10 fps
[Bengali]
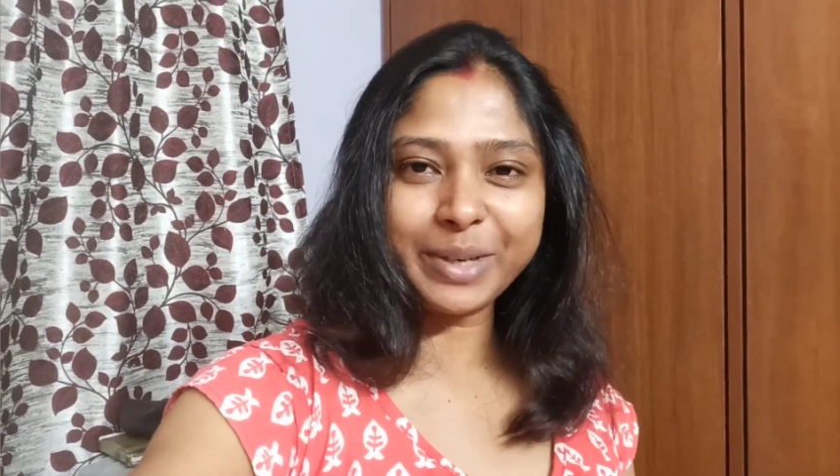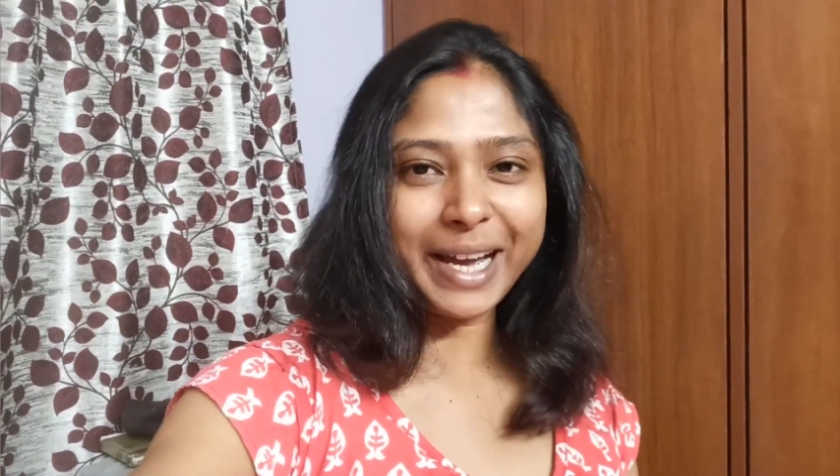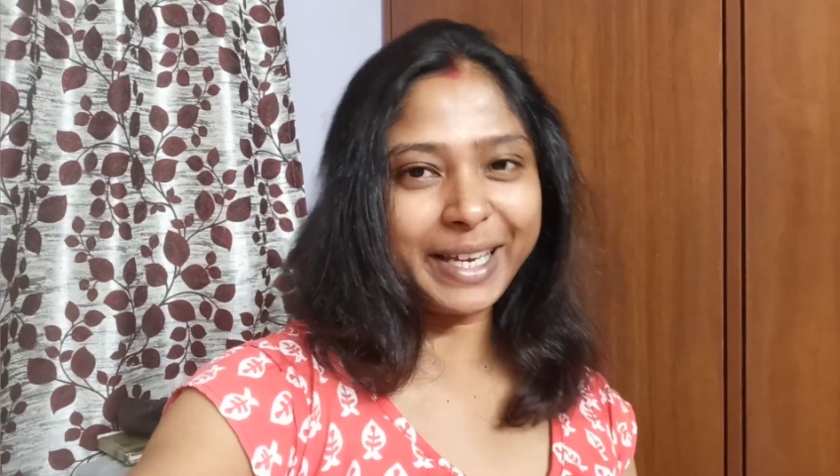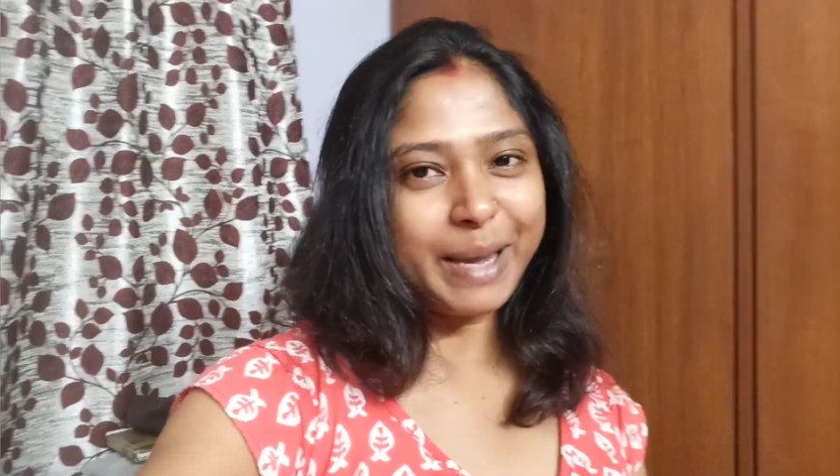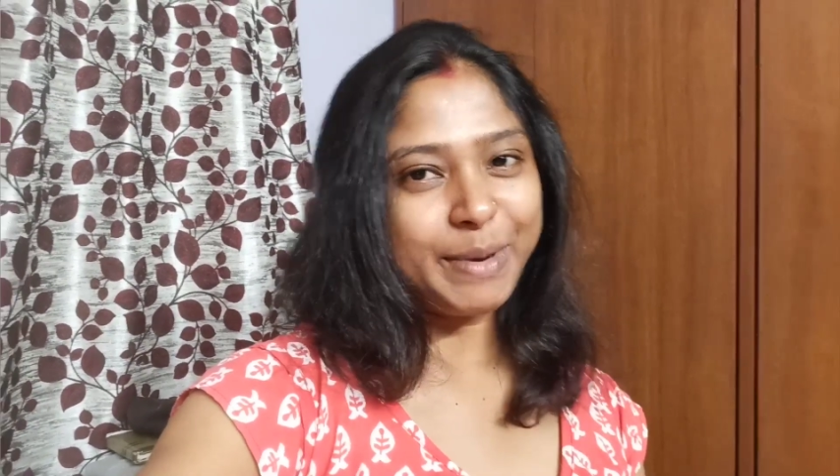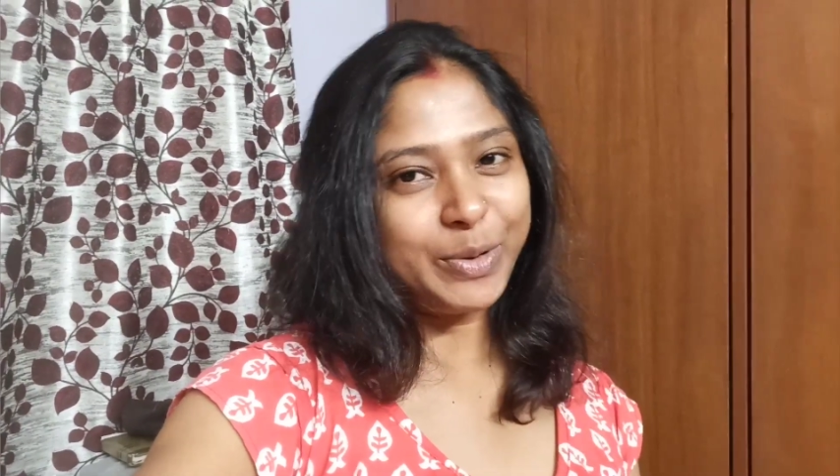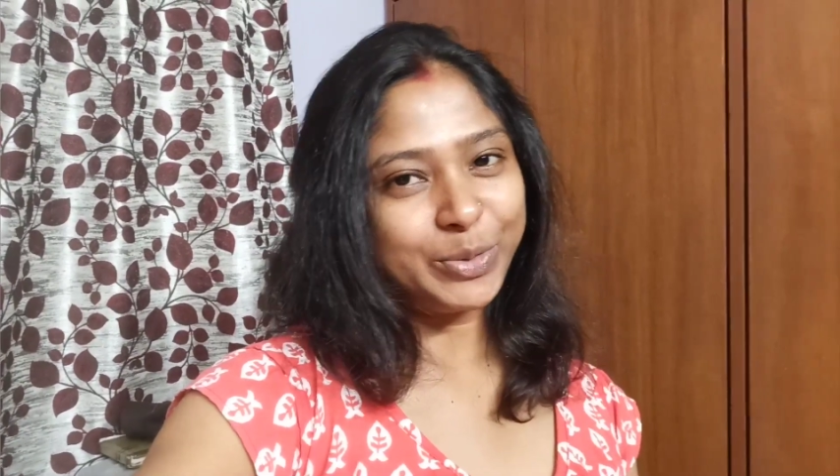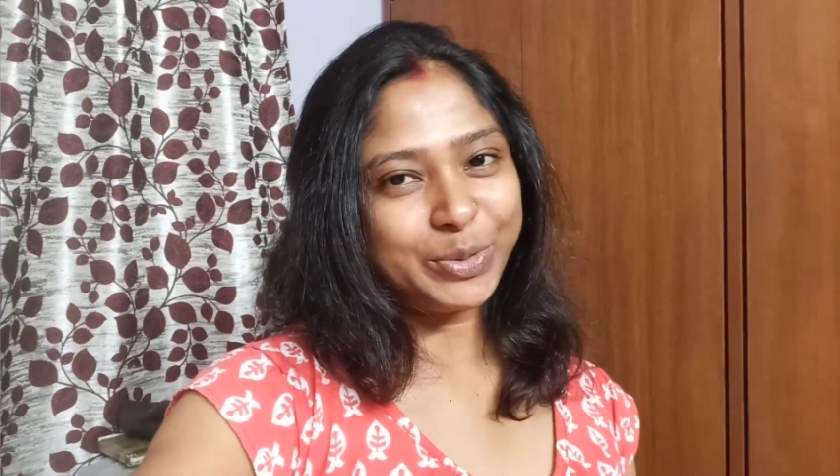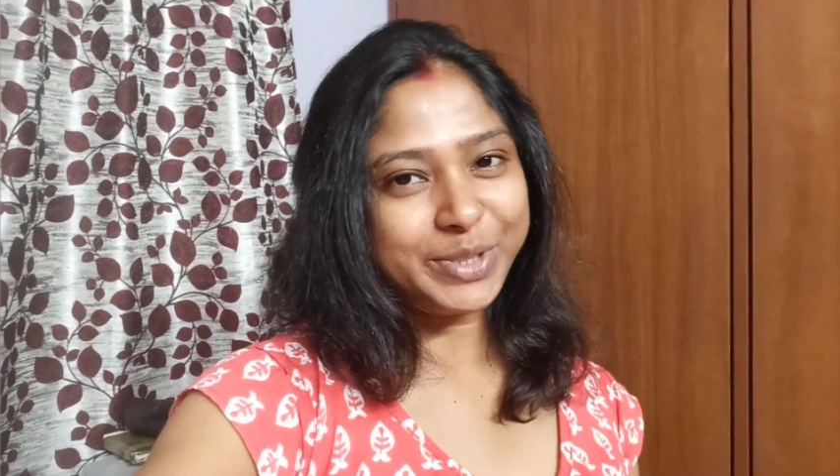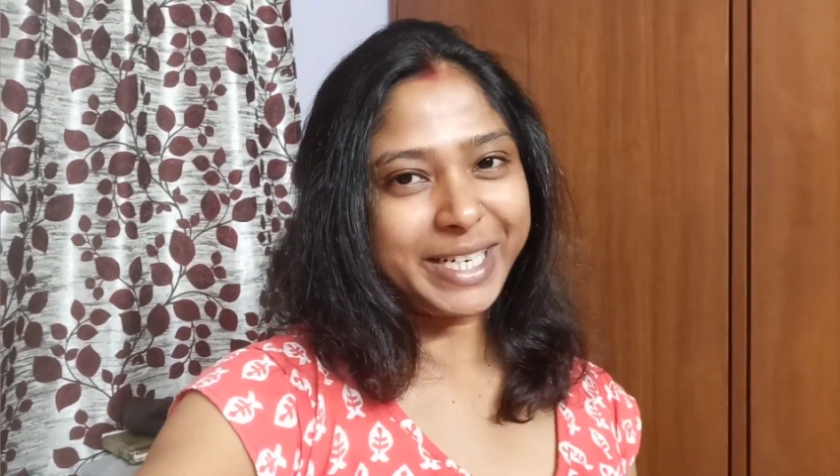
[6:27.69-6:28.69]
নাকি আমি
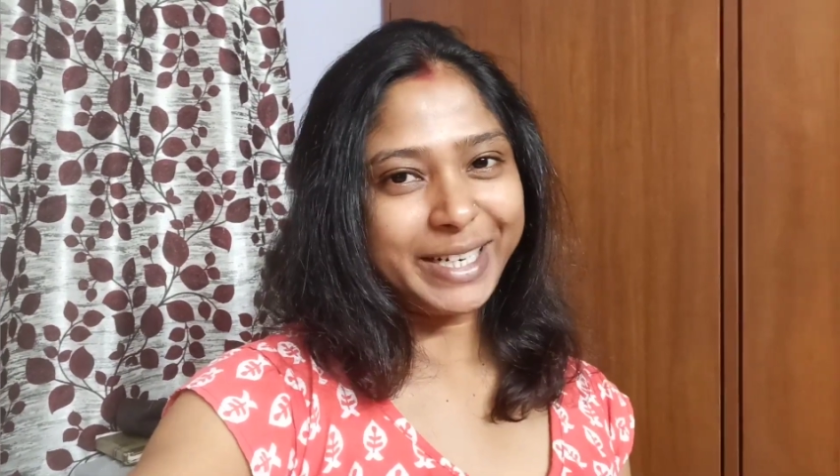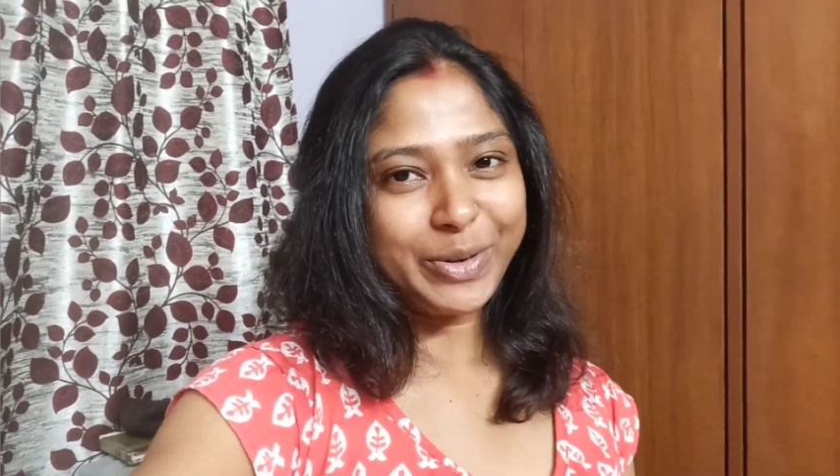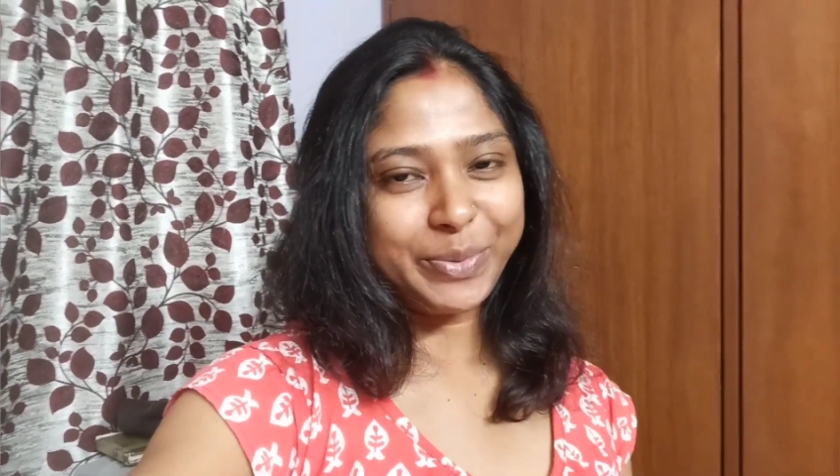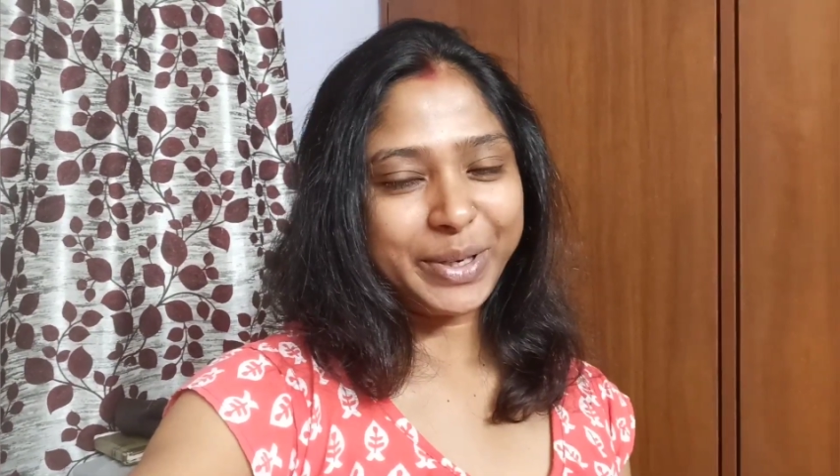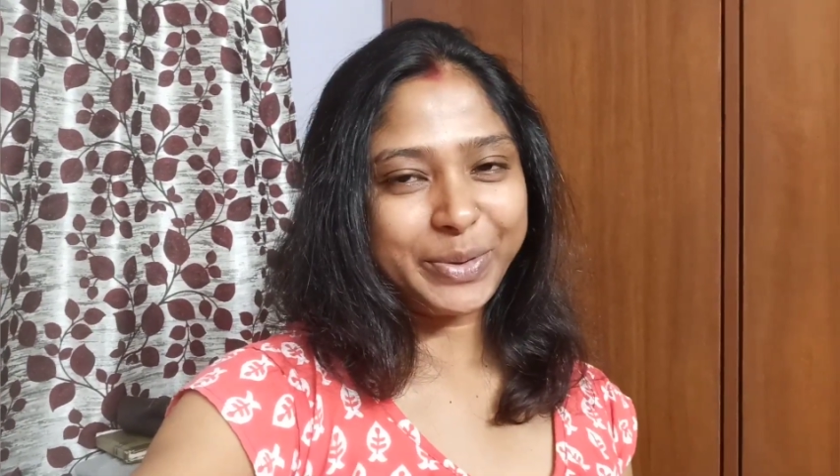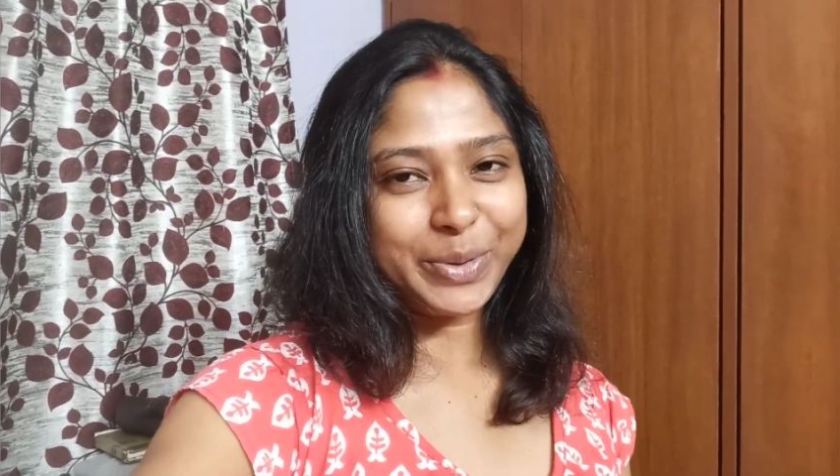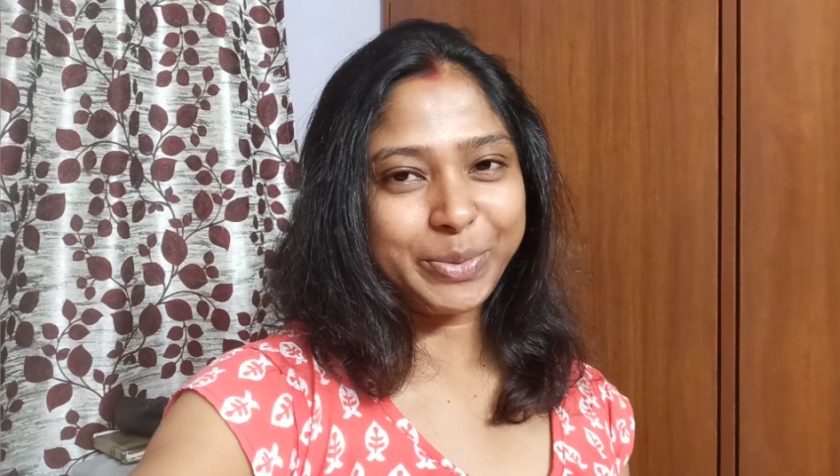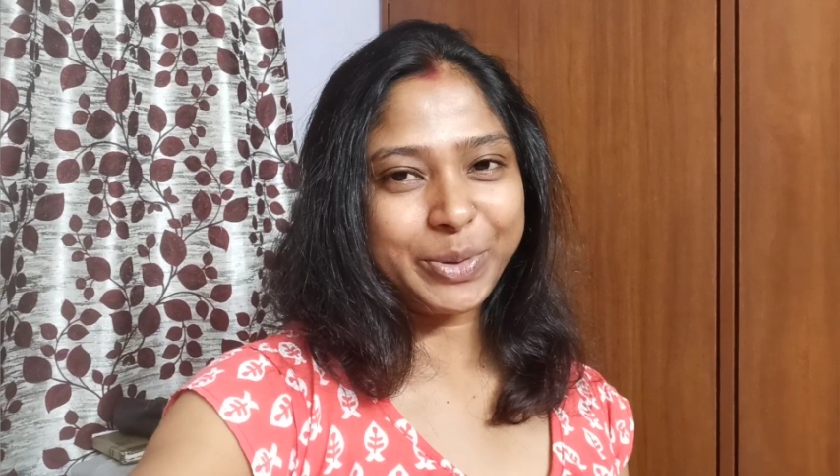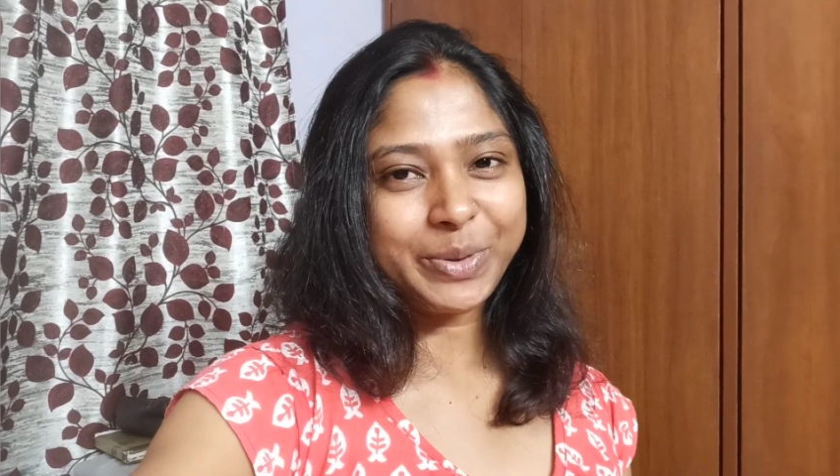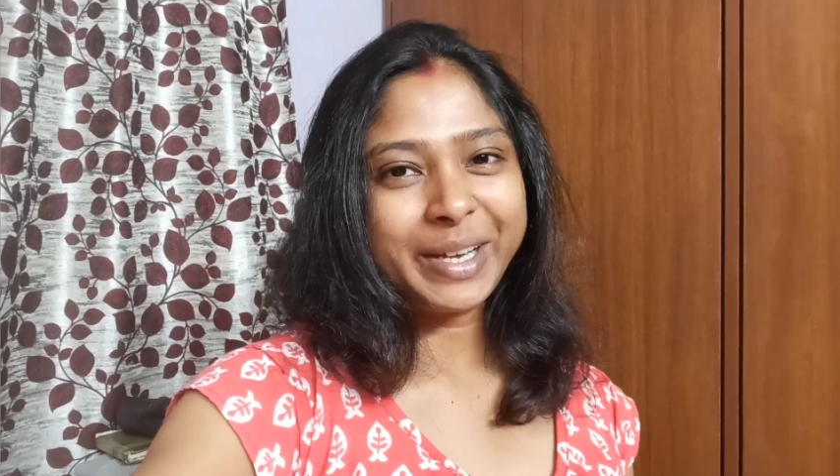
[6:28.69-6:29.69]
নতুন চ্যানেল ওপেন করব।